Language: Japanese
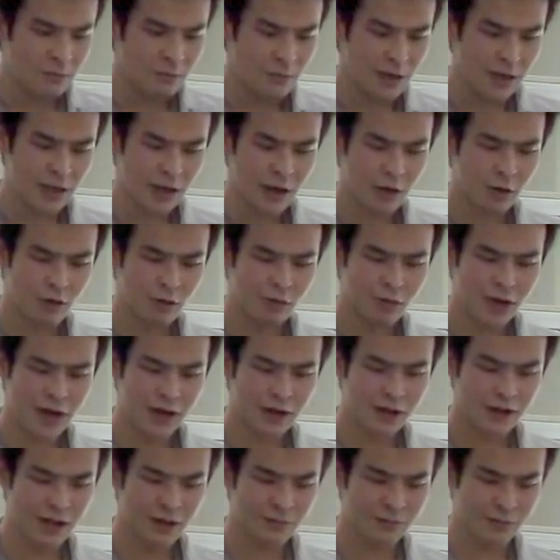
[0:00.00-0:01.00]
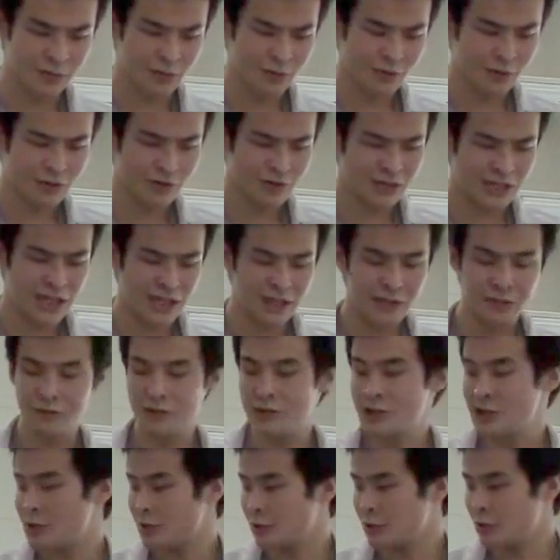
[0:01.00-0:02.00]
まあ、単語バイグラムのコサイン
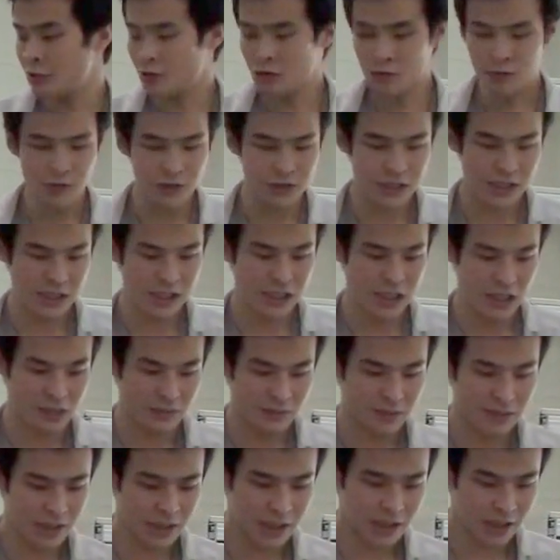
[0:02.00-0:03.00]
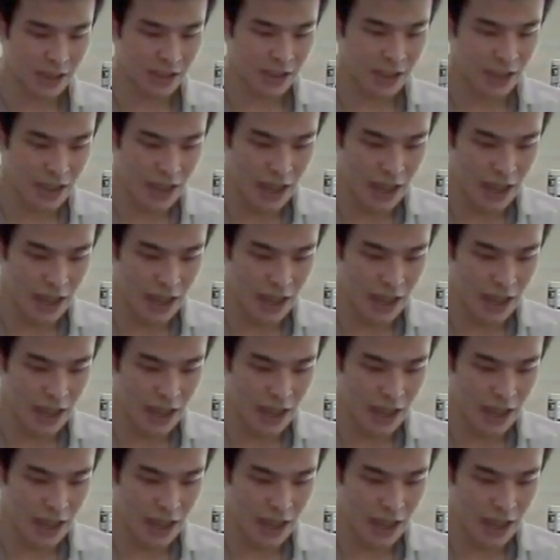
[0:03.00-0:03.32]
類似度を用いています。